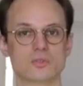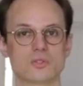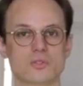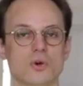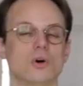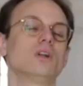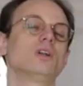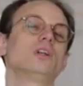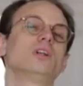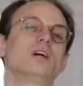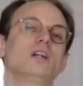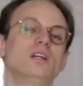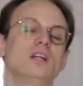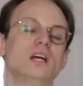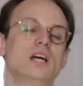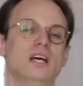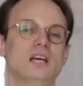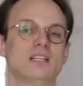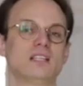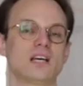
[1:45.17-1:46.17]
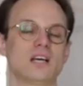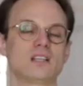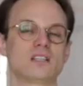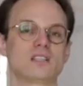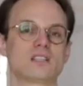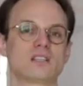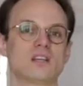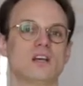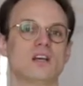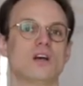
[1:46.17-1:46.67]
sondern
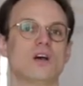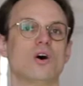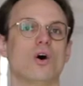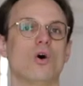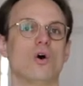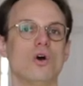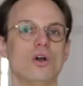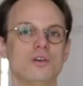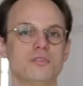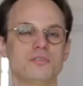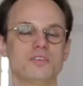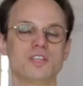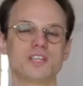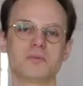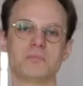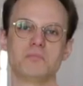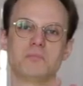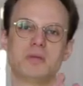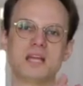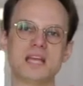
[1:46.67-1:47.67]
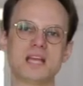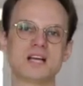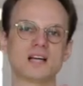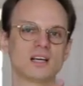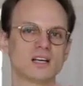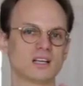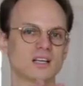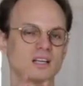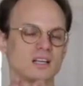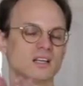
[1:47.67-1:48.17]
dass häufig
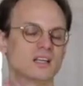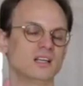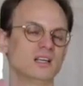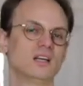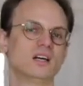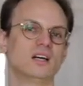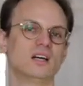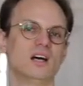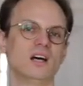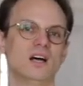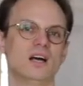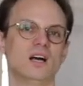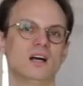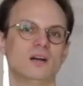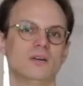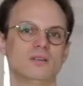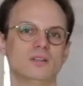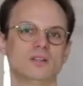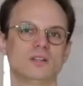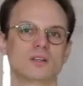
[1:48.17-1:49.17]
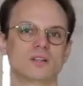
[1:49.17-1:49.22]
mehrere äh,